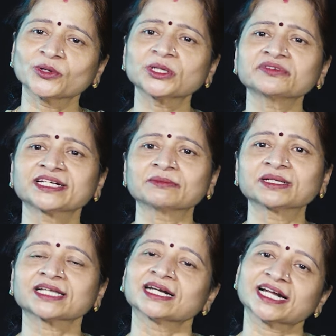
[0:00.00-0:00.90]
ஒன்று
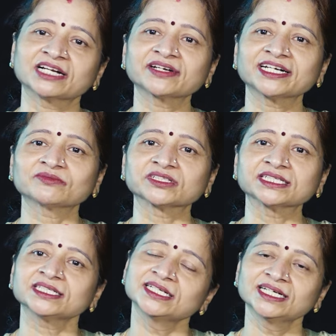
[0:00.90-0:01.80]
விடாமல் தான் கணவரிடம்
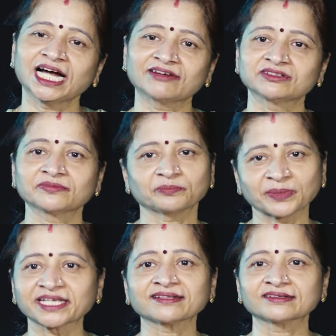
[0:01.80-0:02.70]
வந்து அவ
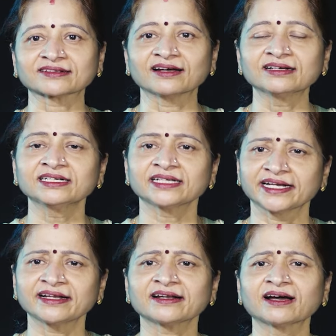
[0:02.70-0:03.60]
பகிர்ந்துக்கிறா
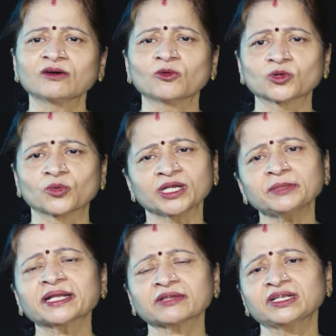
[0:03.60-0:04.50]
என்னன்னா ஒரு
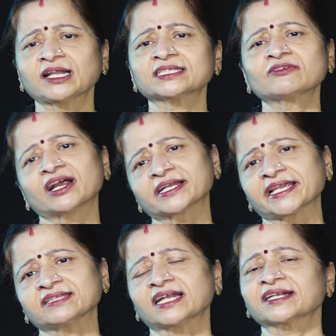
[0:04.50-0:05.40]
ஒளிமறைவில்லாத
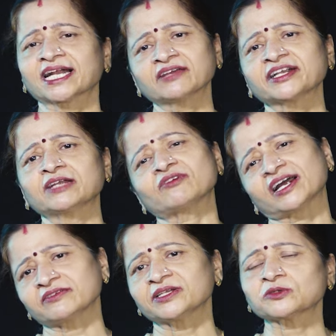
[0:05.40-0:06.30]
வாழ்க்கையை தன் கணவரிடம்
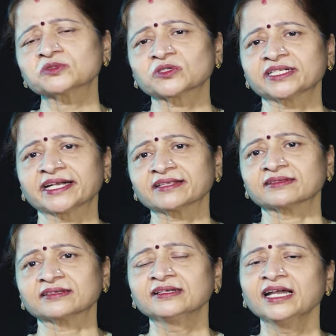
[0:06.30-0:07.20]
வாழ வேண்டும் சொல்லி
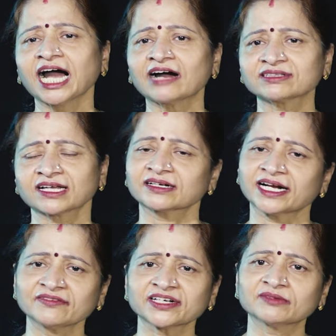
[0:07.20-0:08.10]
நினைத்து அவள் தன்
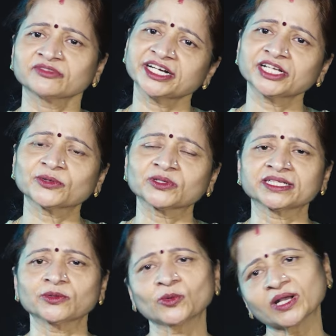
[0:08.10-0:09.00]
கணவரிடம் வேண்டிக்
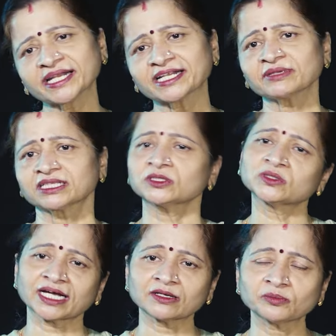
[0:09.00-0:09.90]
கொண்டு உங்களிடம் எது
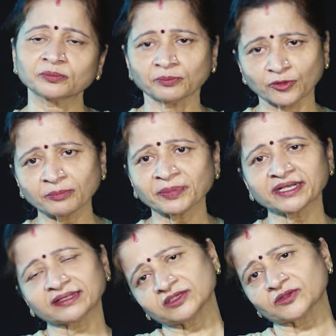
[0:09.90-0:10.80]
இருந்தாலும்
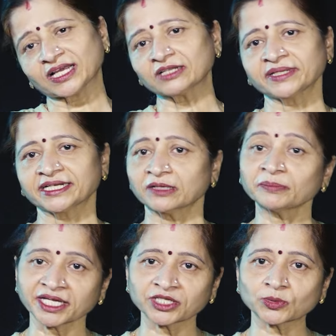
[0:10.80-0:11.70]
முன்பின் எது இருந்தாலும்
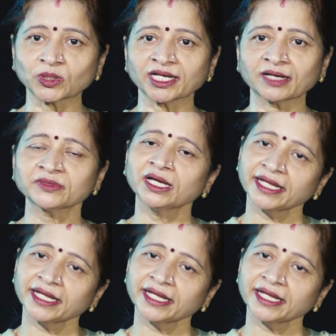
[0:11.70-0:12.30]
என்னிடம் பகிர்ந்து கொள்ளலாம்